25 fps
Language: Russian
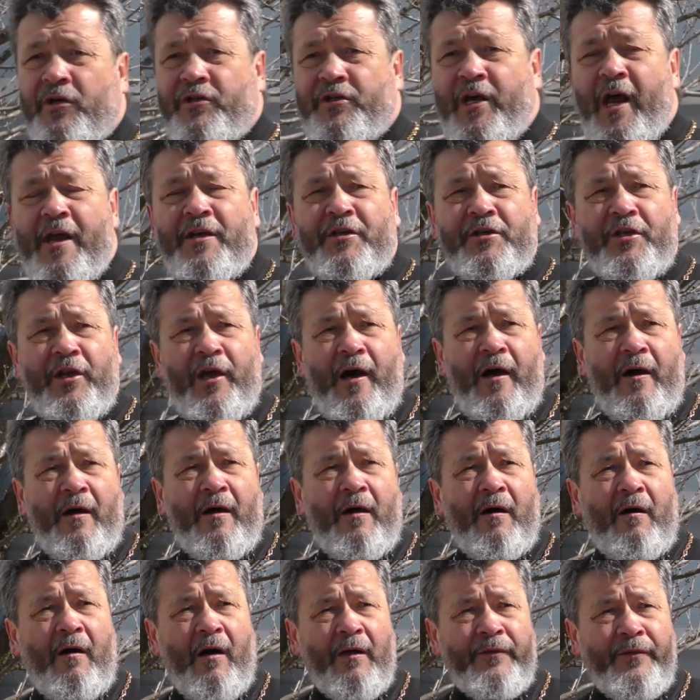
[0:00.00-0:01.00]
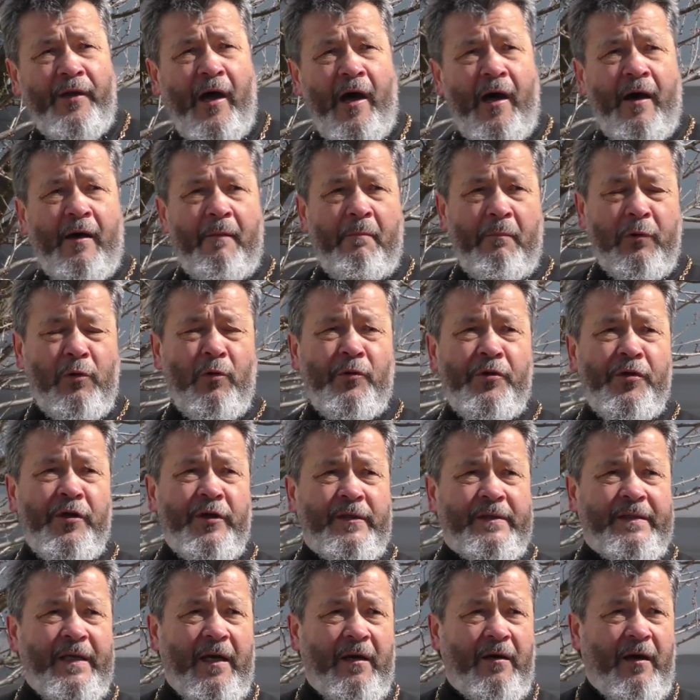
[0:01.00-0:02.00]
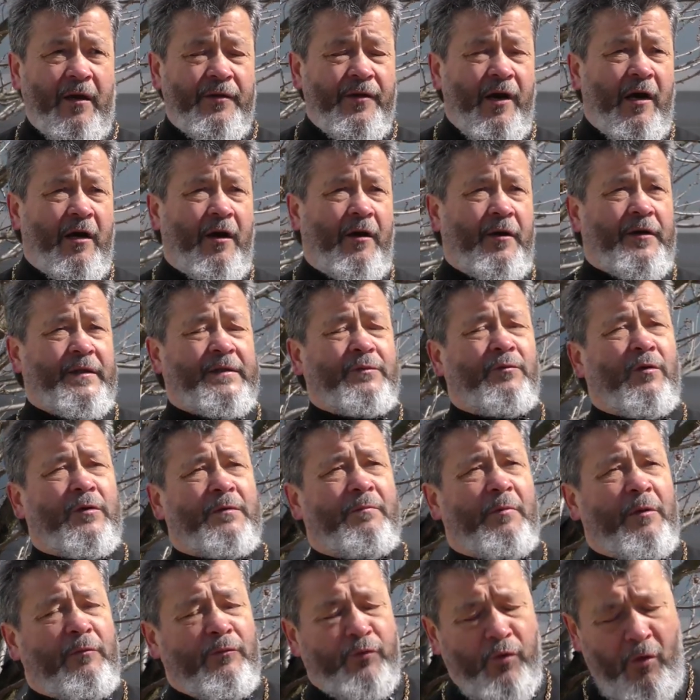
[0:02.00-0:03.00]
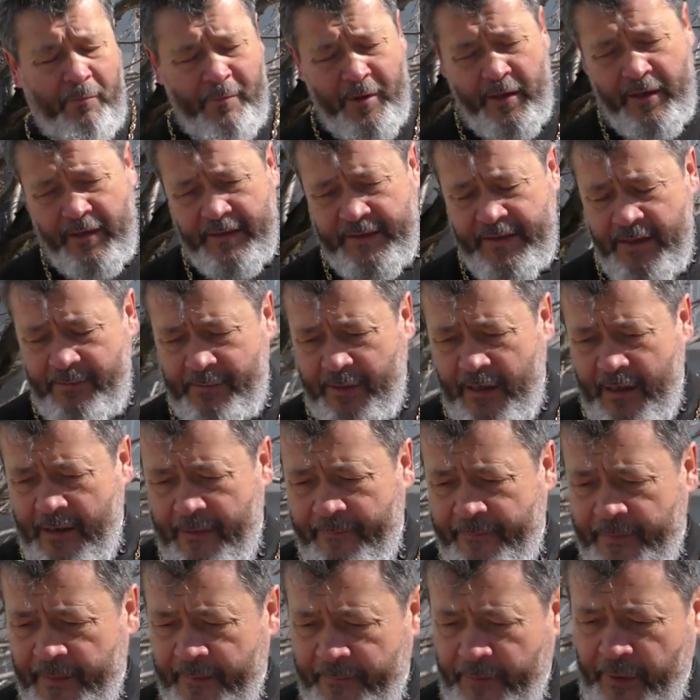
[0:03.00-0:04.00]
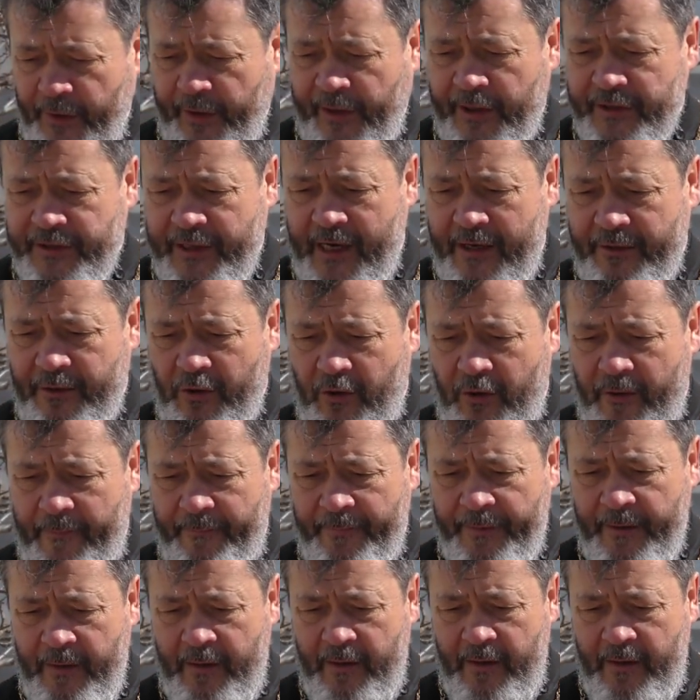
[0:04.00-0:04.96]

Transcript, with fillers: женщина одна, блудница, когда Христос был в доме Симона Прокаженного,